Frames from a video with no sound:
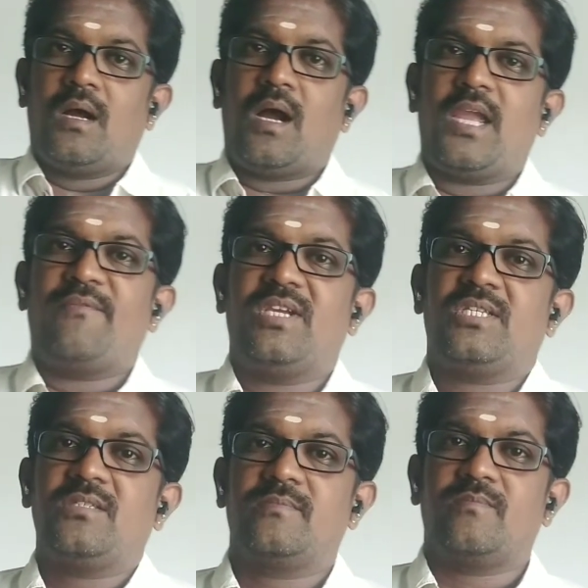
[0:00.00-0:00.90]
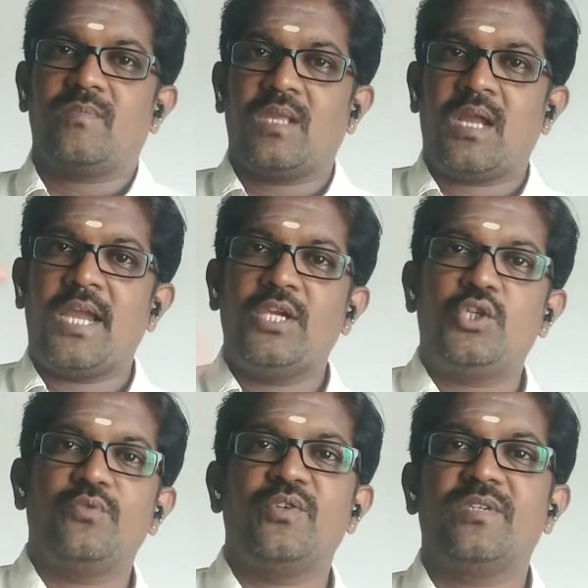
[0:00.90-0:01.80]
ஹாய் எம்எஸ் ஹாய்
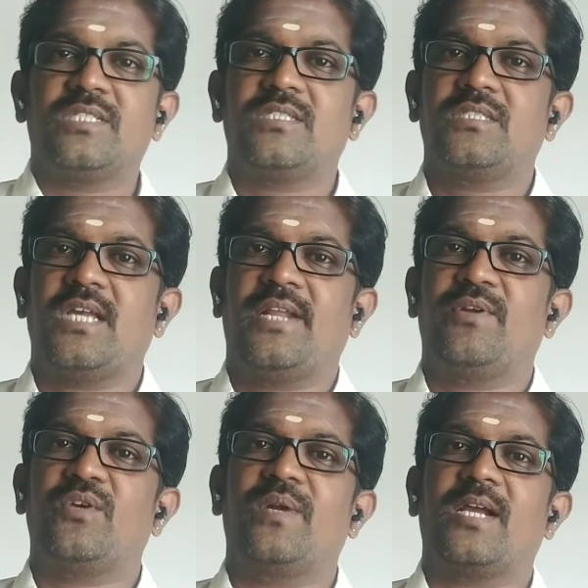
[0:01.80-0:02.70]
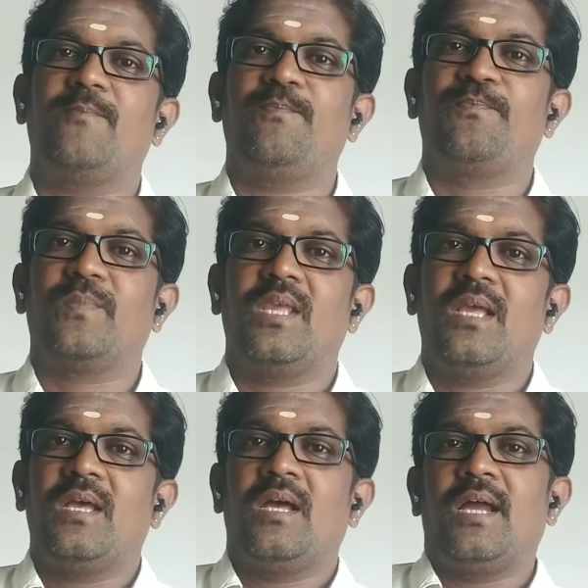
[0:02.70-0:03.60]
யூடியூப் வியூவர்ஸ் அனைவருக்கும் வணக்கம்
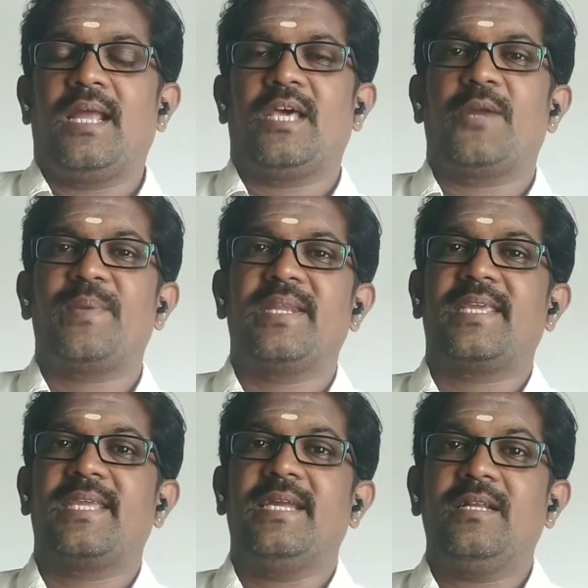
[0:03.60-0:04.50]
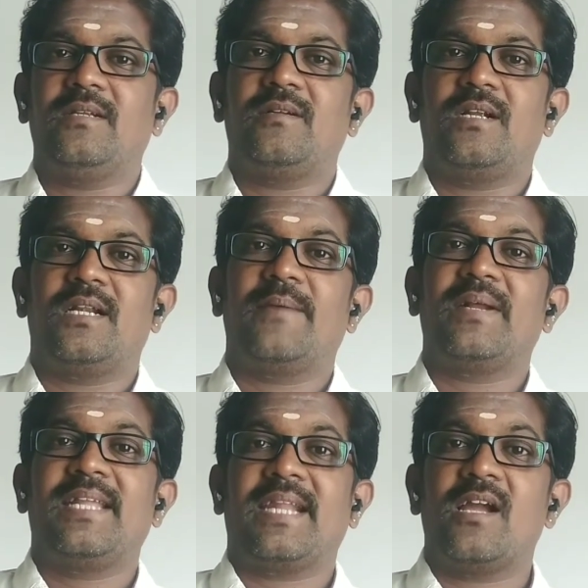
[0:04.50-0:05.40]
எல்லோரும் எப்படி இருக்கீங்க
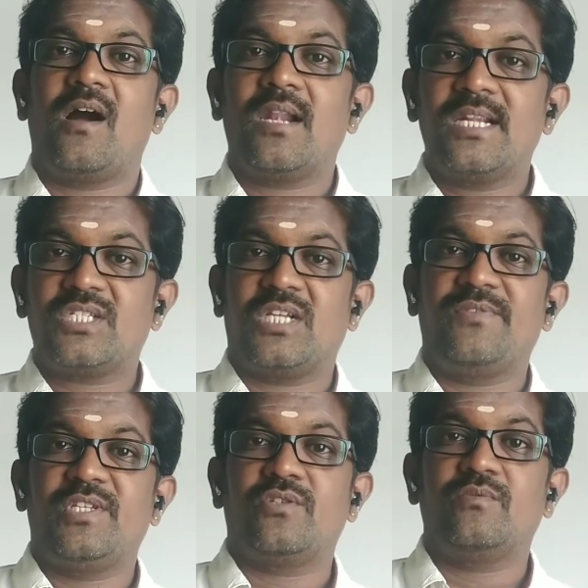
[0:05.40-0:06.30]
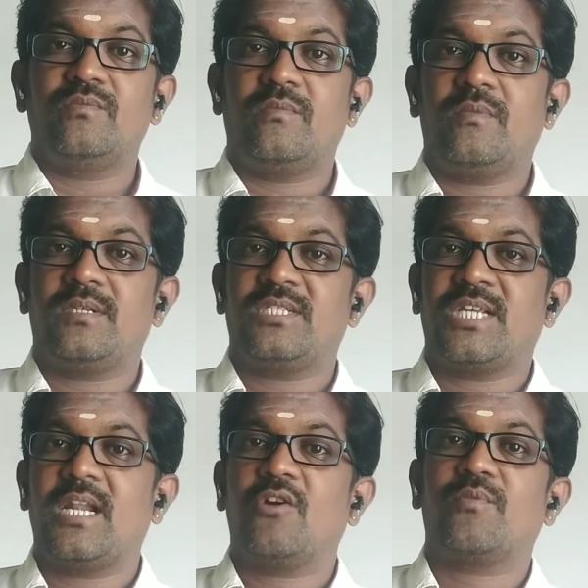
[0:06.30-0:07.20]
நம்ம நிறைய ஆன்லைன் சர்வீஸும்
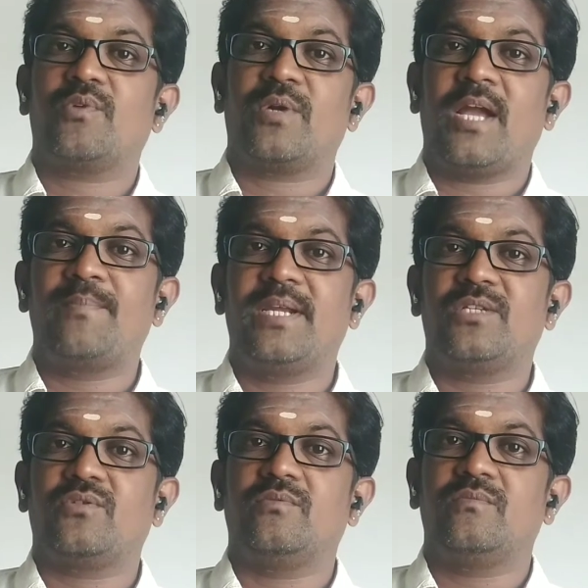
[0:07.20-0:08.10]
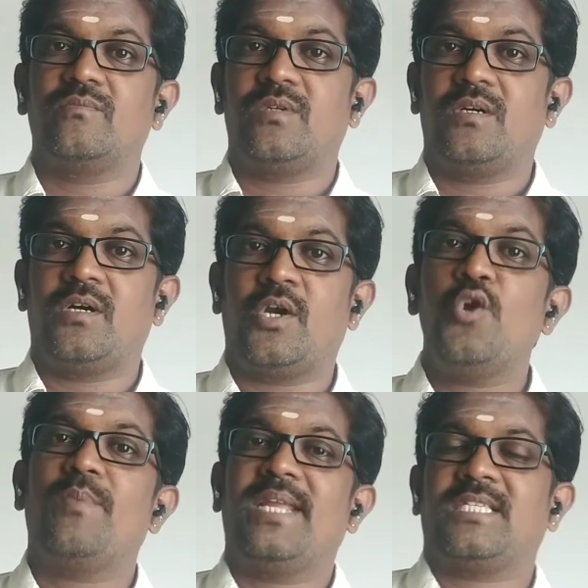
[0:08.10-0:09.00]
சென்ட்ரல் கவர்மெண்ட்டோடைய அப்டேட்ஸும்
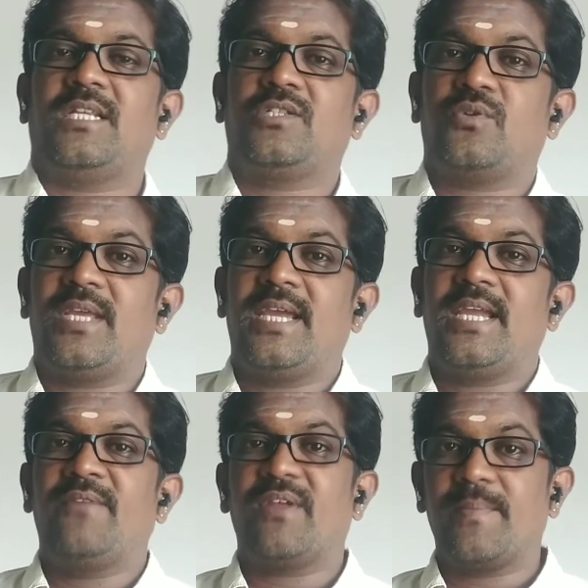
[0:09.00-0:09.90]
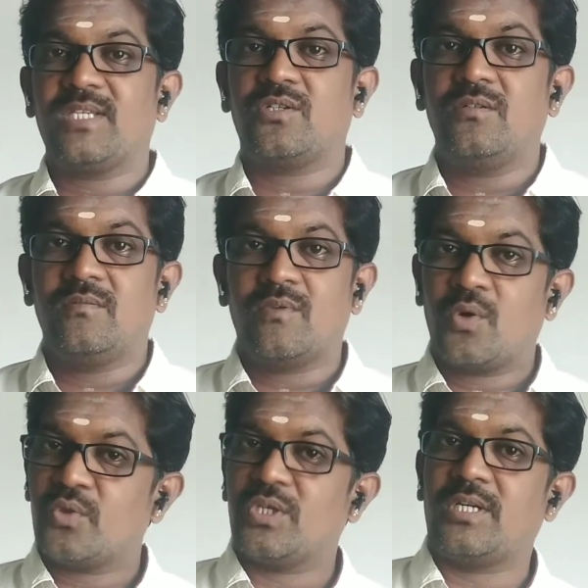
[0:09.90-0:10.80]
ஹியூமன் எக்ஸலன்ஸோடைய இன்ஃபர்மேஷனும்
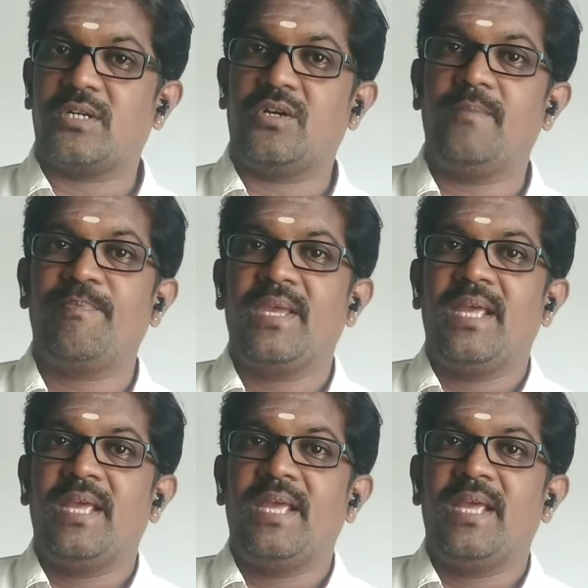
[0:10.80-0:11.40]
கொடுத்துக்கிட்டு இருக்கோம்